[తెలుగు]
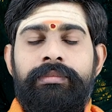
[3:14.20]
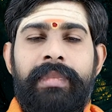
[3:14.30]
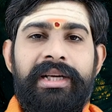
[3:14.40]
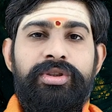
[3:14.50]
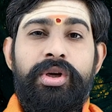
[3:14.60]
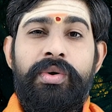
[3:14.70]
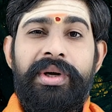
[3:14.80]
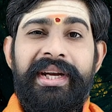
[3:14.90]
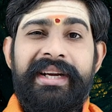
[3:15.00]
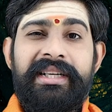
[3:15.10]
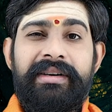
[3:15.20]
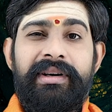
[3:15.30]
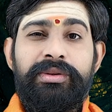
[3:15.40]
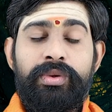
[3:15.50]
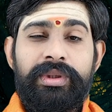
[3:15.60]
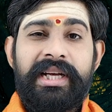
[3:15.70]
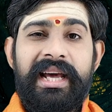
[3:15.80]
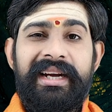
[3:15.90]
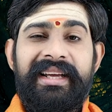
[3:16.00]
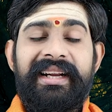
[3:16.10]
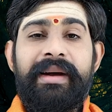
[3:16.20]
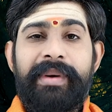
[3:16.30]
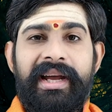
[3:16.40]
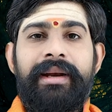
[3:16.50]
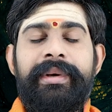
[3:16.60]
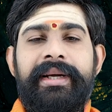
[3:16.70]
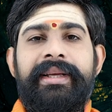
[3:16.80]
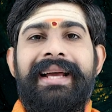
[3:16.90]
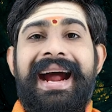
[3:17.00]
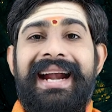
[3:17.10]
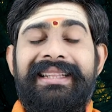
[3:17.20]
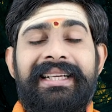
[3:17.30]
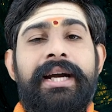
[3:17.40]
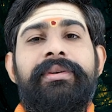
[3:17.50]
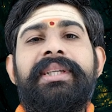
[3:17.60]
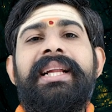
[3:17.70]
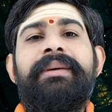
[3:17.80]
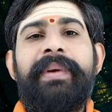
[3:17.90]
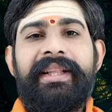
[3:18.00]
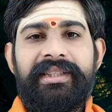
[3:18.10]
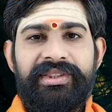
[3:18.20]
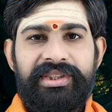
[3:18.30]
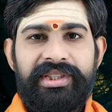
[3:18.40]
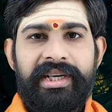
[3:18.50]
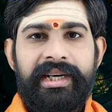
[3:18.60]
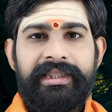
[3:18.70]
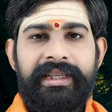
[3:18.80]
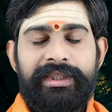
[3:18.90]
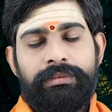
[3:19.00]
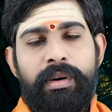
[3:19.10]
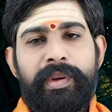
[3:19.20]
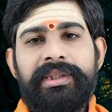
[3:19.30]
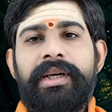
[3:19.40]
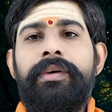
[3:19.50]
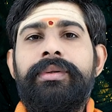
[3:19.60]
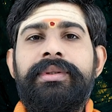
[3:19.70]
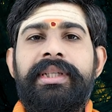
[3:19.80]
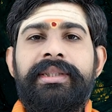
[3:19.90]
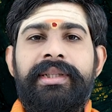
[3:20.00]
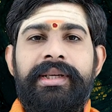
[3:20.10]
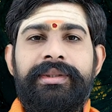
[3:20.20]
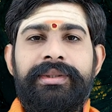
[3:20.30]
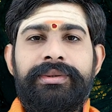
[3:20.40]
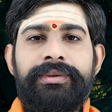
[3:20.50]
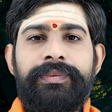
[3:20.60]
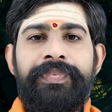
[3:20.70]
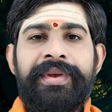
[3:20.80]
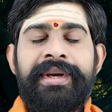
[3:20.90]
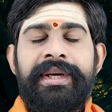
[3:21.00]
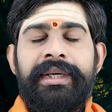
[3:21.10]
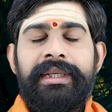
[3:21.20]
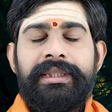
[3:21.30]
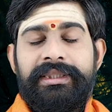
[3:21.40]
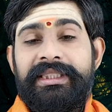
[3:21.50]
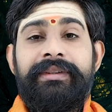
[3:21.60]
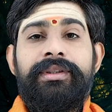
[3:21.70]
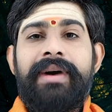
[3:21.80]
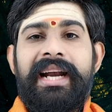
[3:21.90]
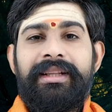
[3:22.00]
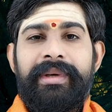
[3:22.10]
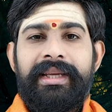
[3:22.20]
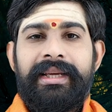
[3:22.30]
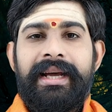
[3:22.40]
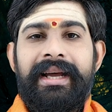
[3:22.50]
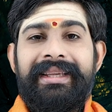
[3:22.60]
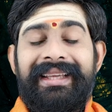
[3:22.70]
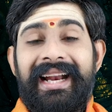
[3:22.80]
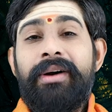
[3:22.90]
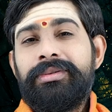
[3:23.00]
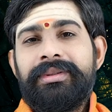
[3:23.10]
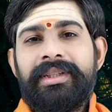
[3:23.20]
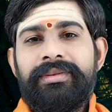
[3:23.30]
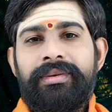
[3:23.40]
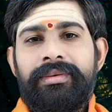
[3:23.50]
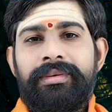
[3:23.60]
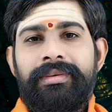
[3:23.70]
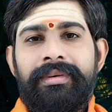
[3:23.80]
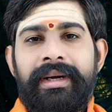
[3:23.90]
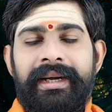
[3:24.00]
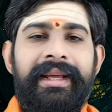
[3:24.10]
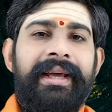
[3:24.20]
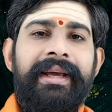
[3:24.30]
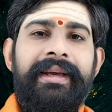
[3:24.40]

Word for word: మనసులో ఉండేటటువంటి దుఃఖాలను కనుక పక్కన పెట్టి ఆనందంగా ఉండడానికి ప్రయత్నం చేసినట్లయితే శుభప్రదంగా ఉంటుంది అని తెలియజేస్తూ జీవితం ఆనందమయంగా ఎలా అవుతుంది అసలు అంటే